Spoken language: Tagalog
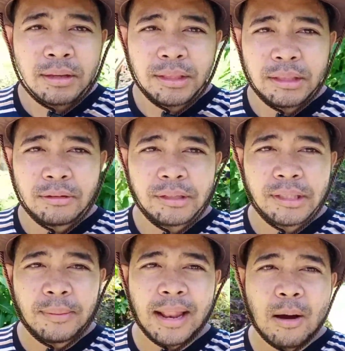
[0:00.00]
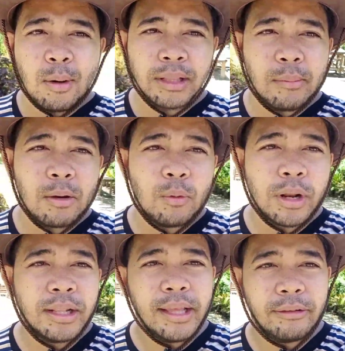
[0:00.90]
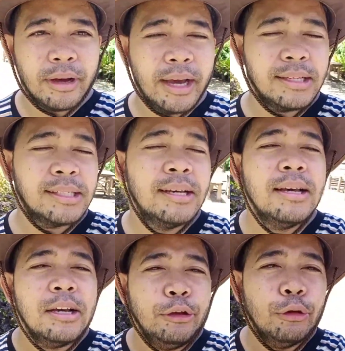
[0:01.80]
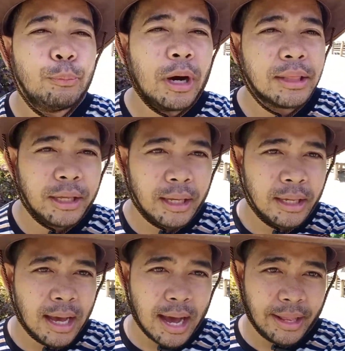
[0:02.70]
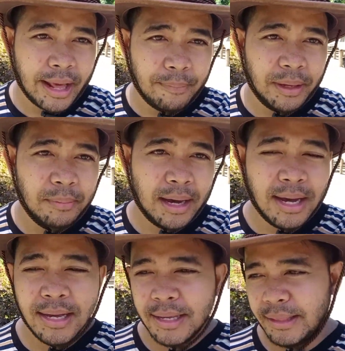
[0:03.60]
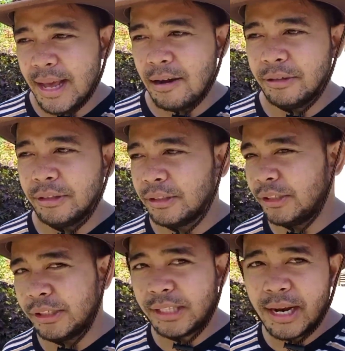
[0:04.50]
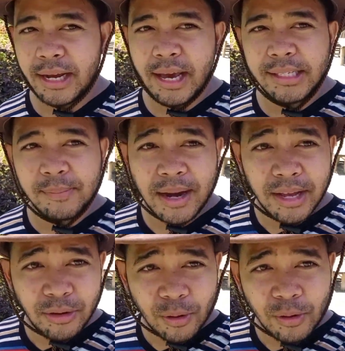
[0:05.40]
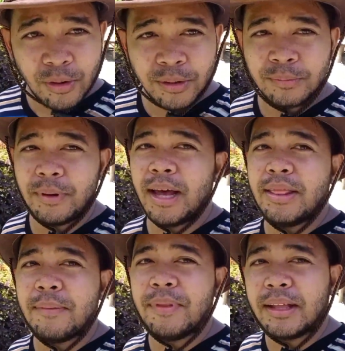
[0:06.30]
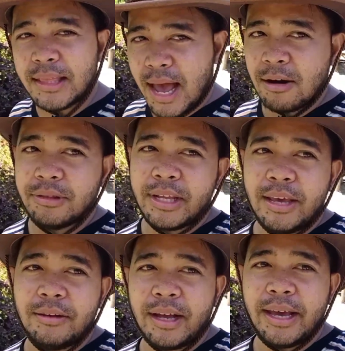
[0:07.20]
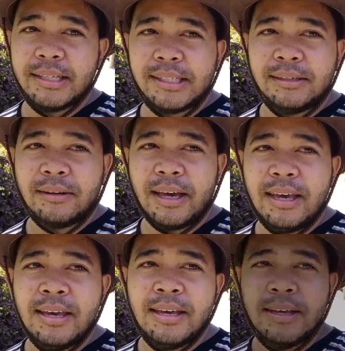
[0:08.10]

dito sa malawak na bakura dito guys yun po ating hanaping mga dahon. So tara guys, samahan nyo ako maghanap ng dahon na yun guys. Okay?